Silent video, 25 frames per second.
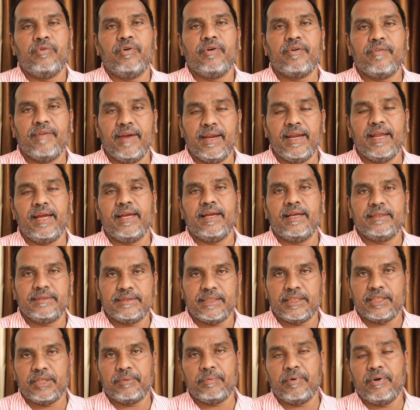ఒకవేళ
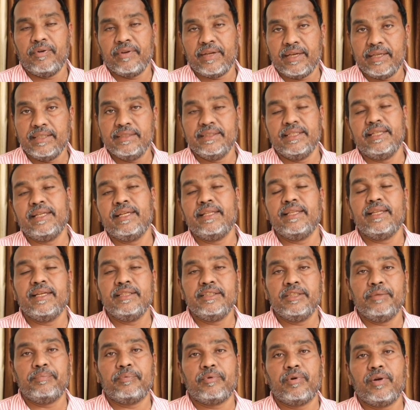చంద్రబాబుకి ఏం
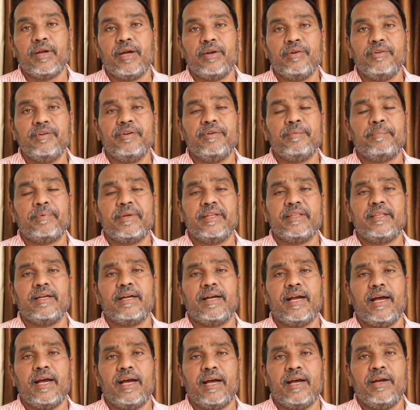జరిగిందని చెప్పి కూడాను
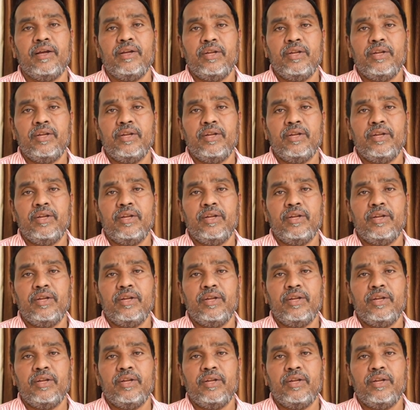విపరీతంగా